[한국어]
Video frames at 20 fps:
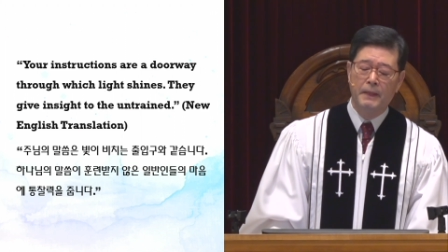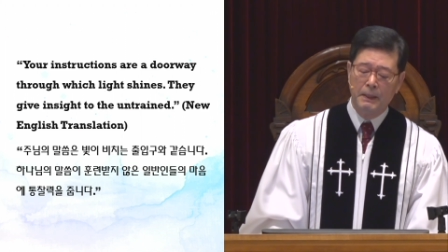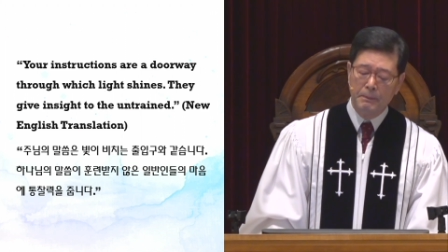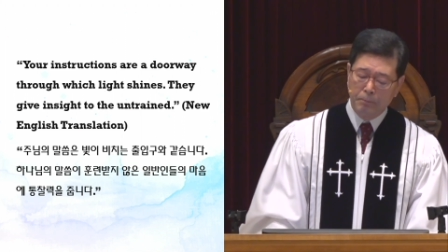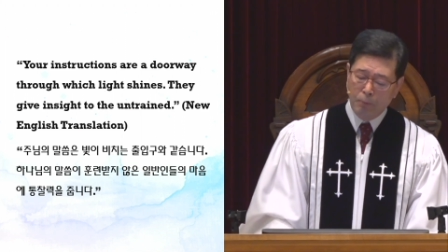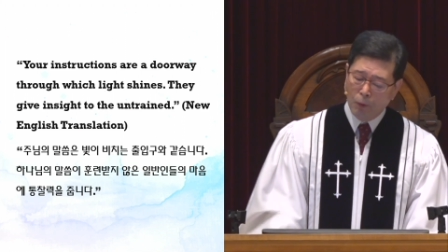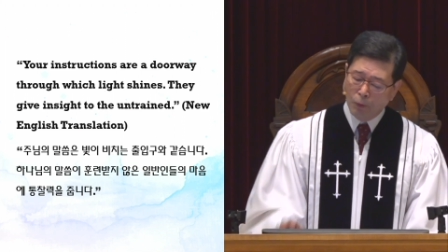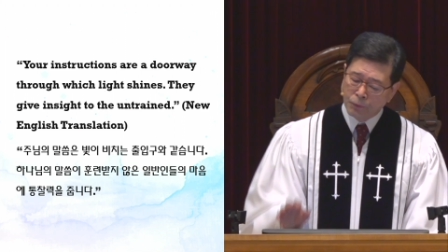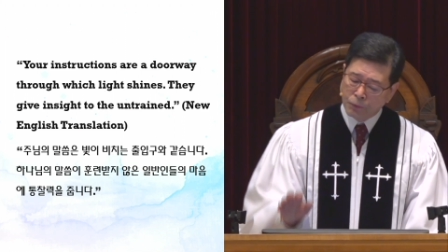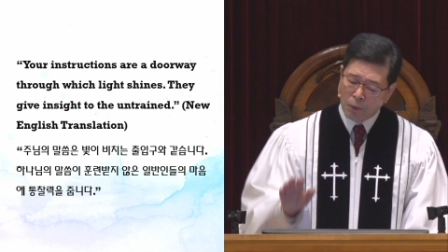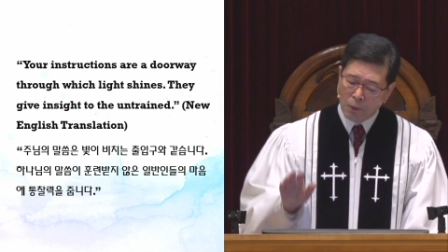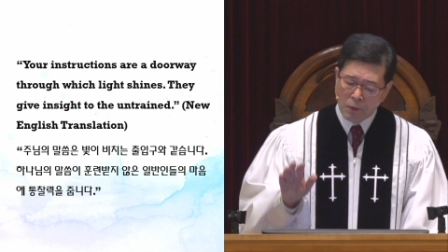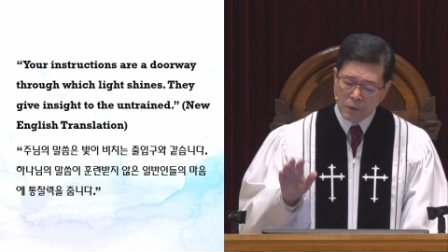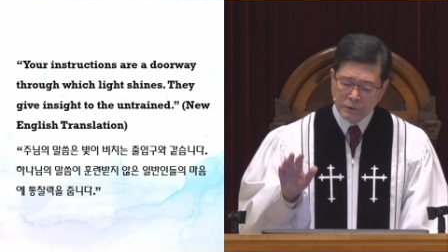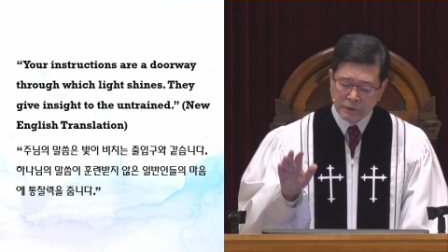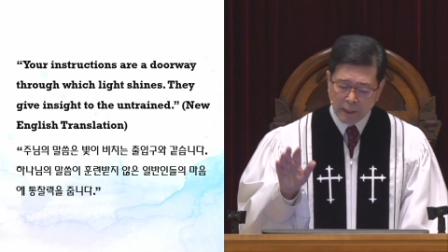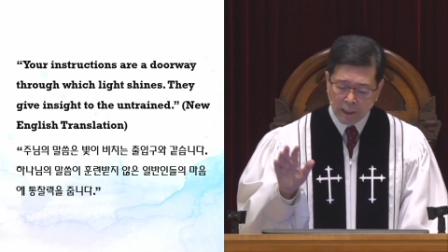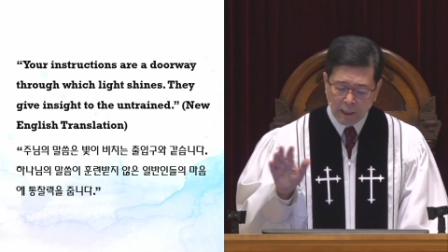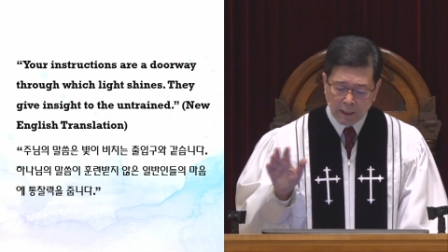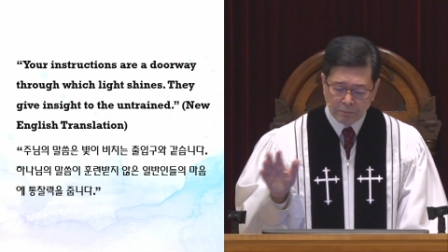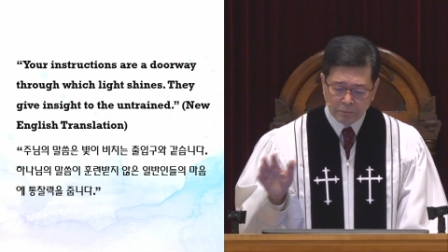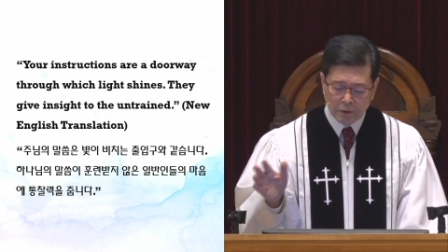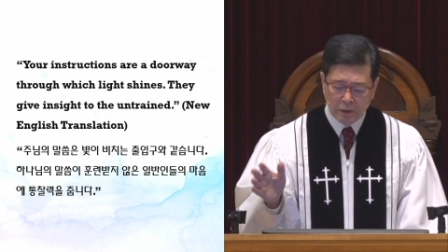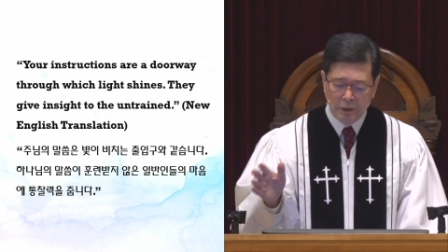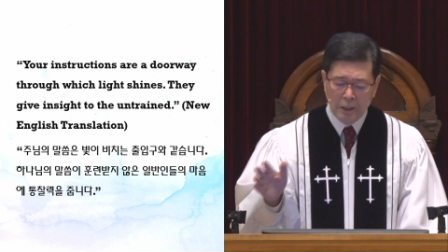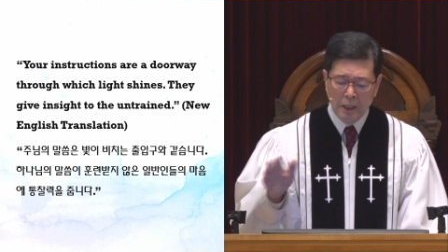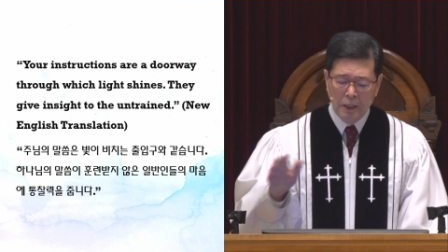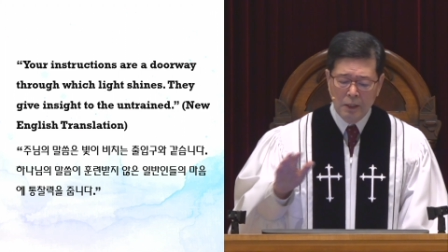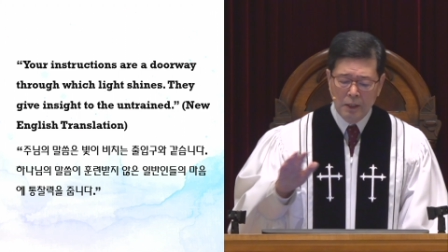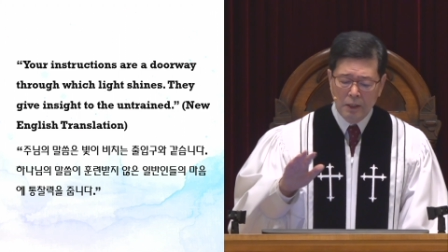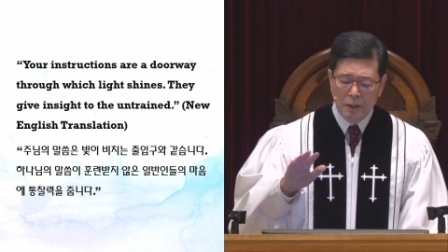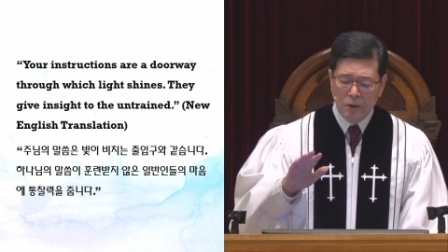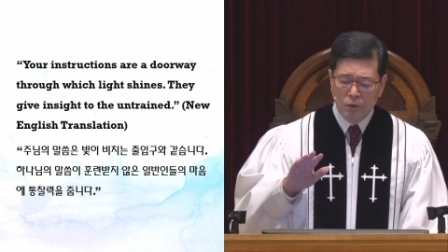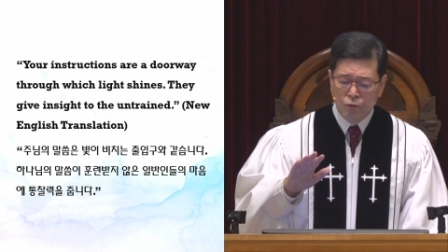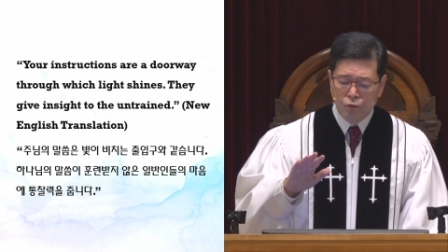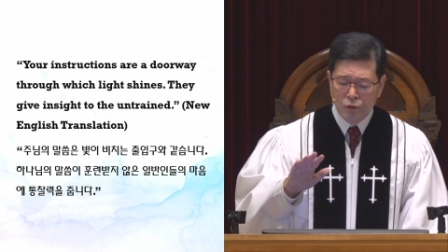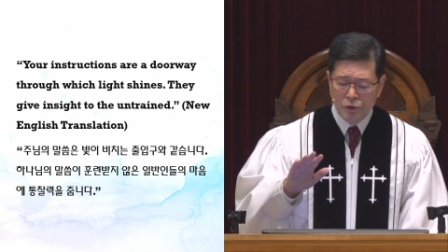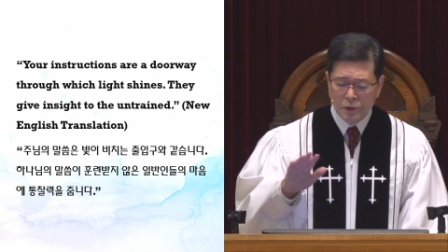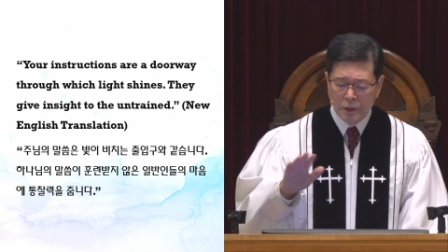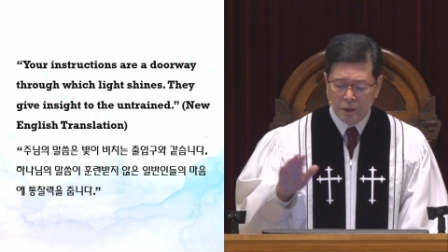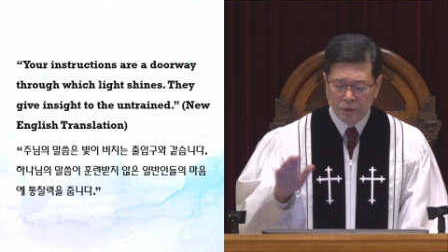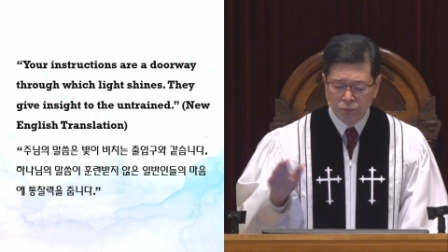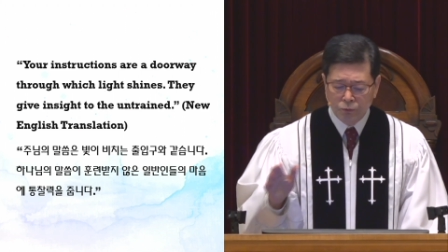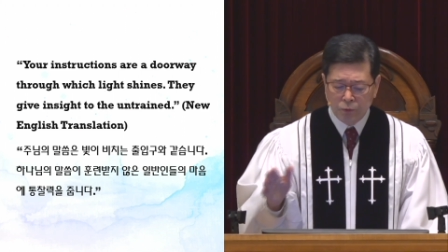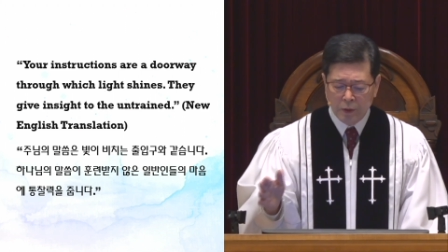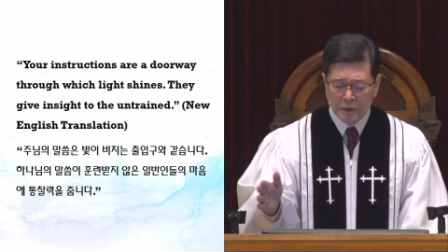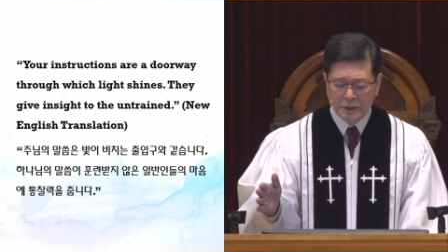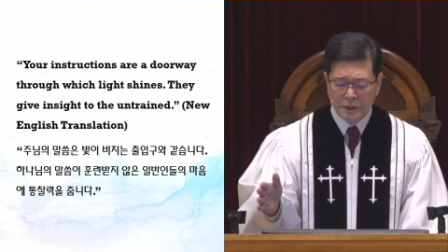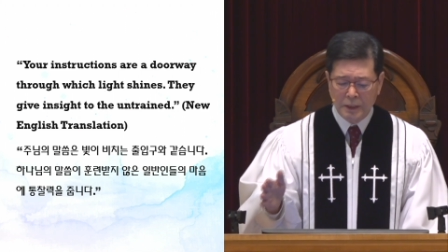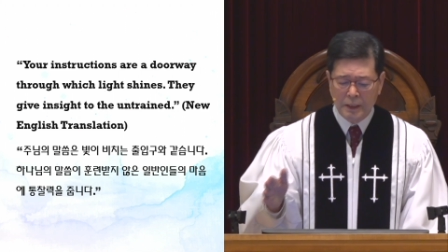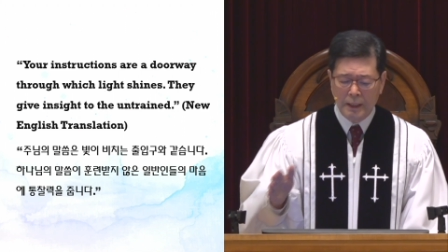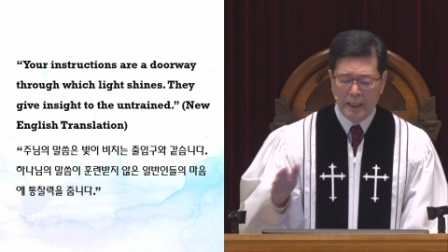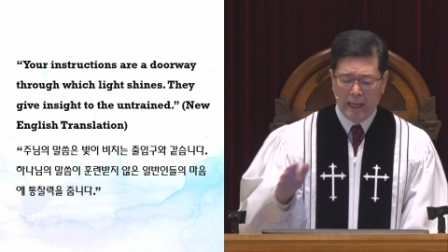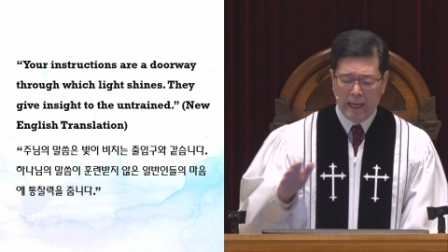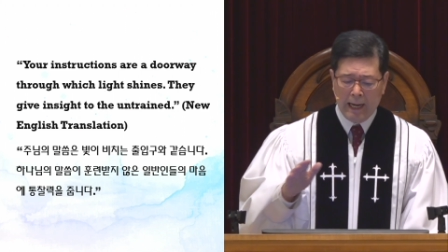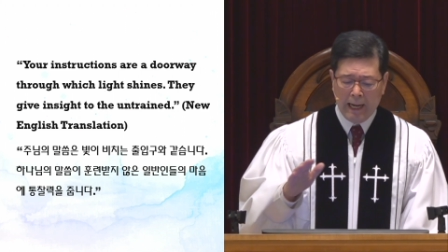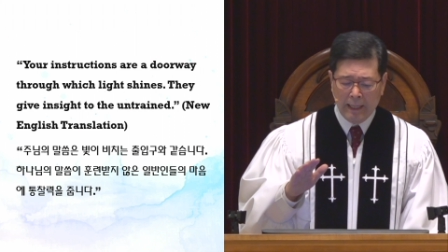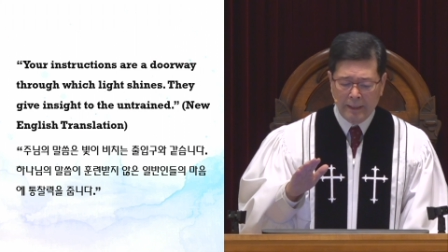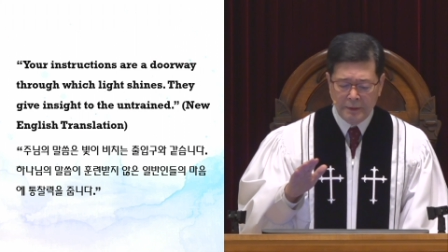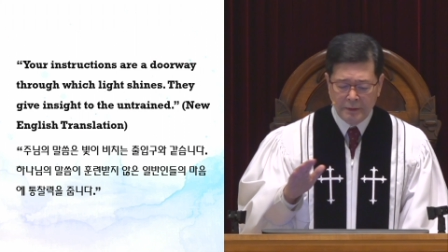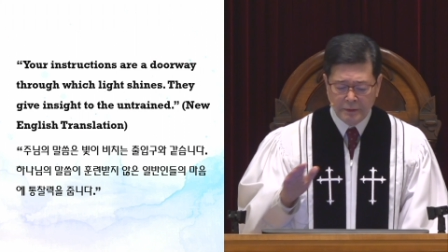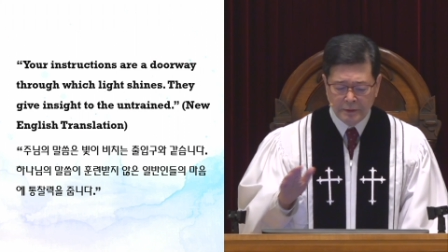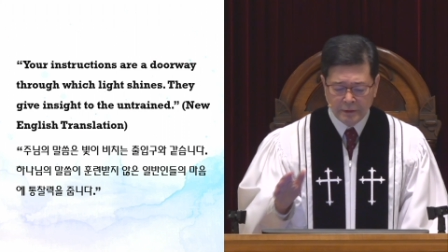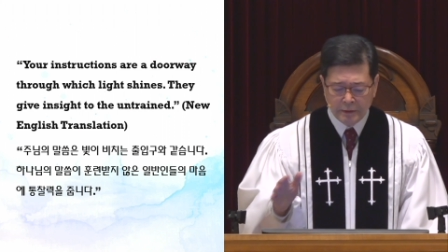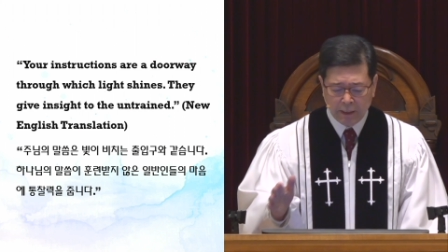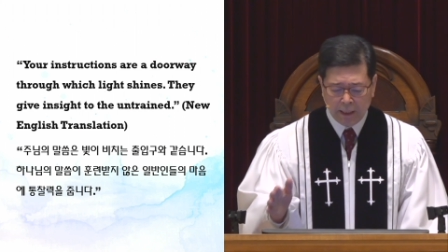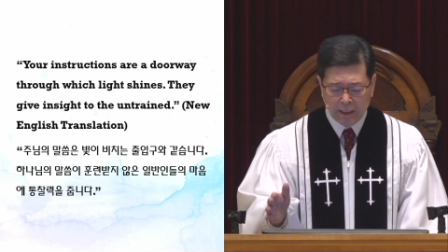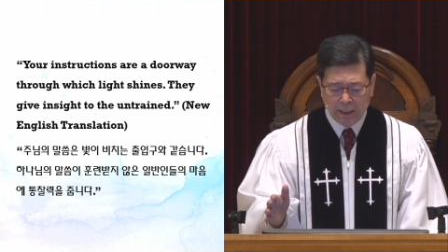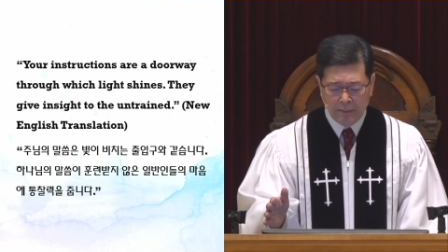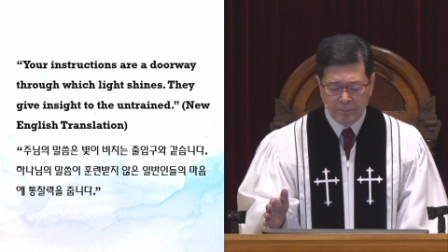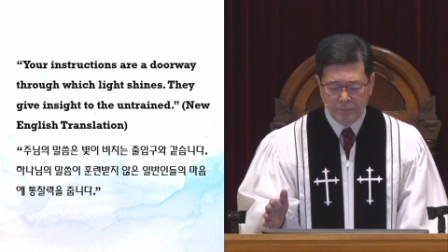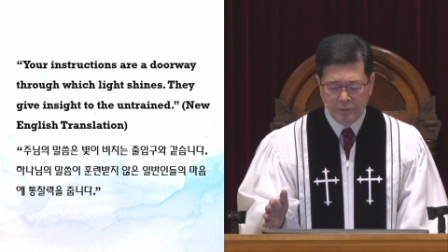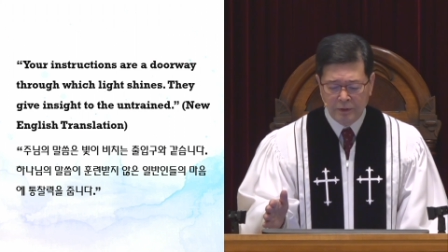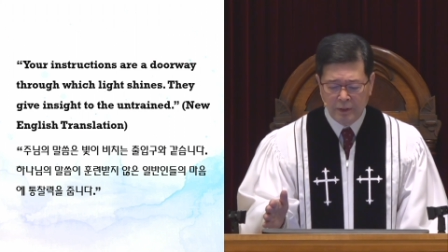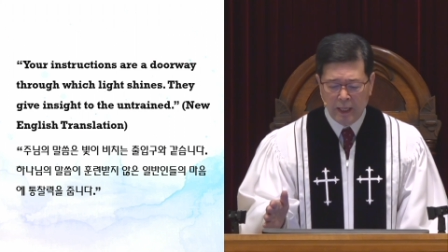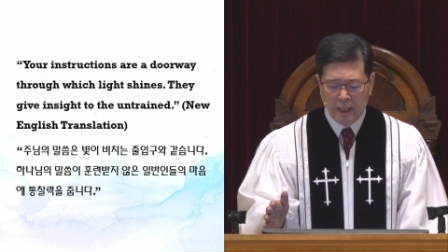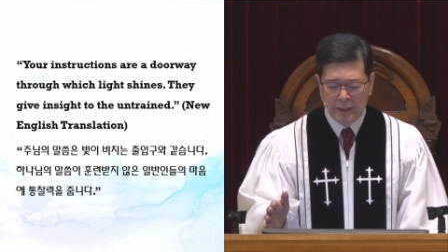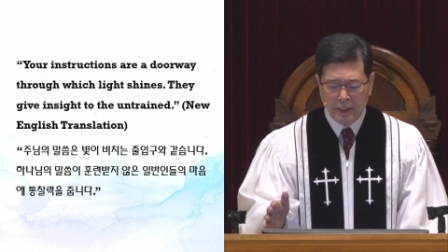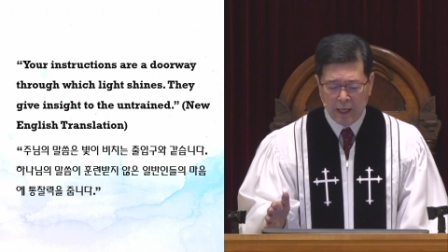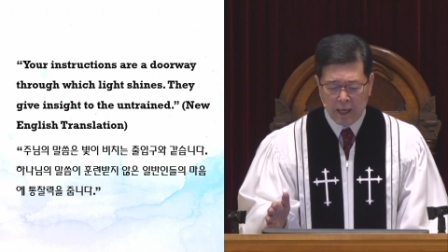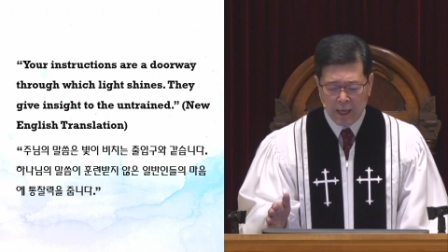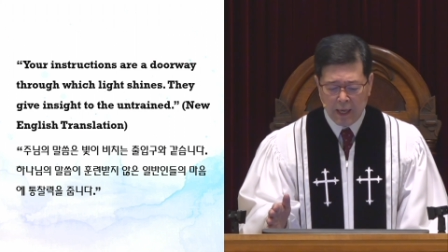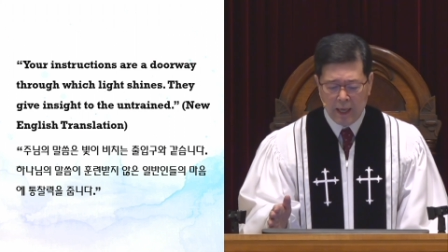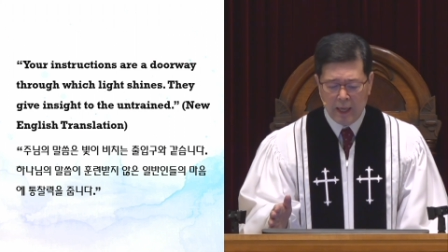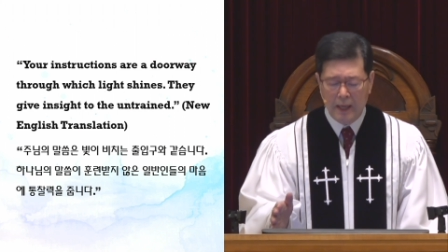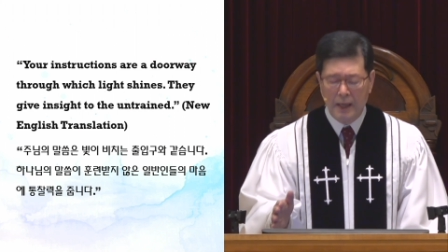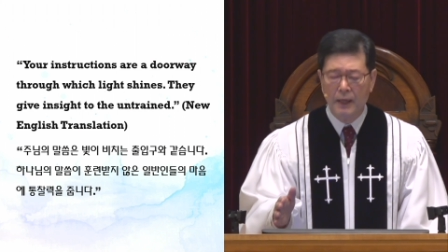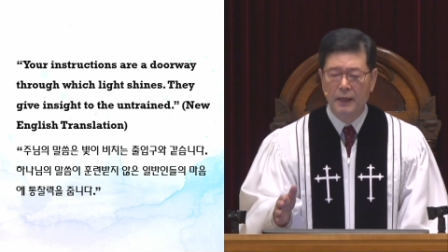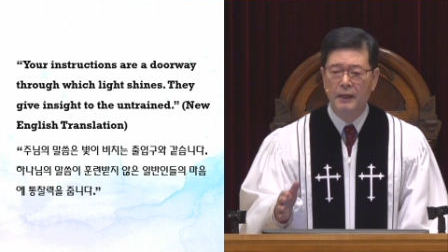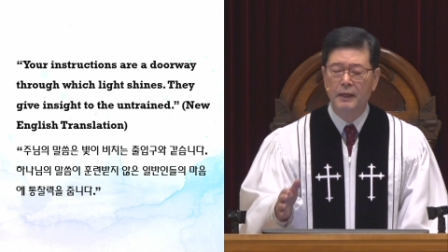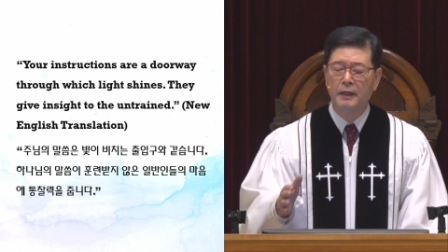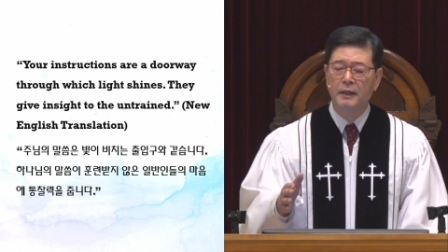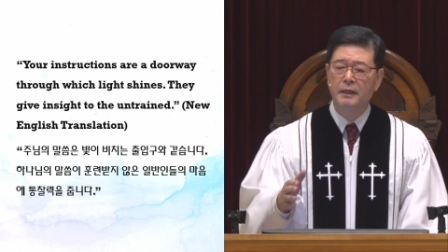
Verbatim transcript: 이 보통 사람들, 훈련되지 않은 사람들에게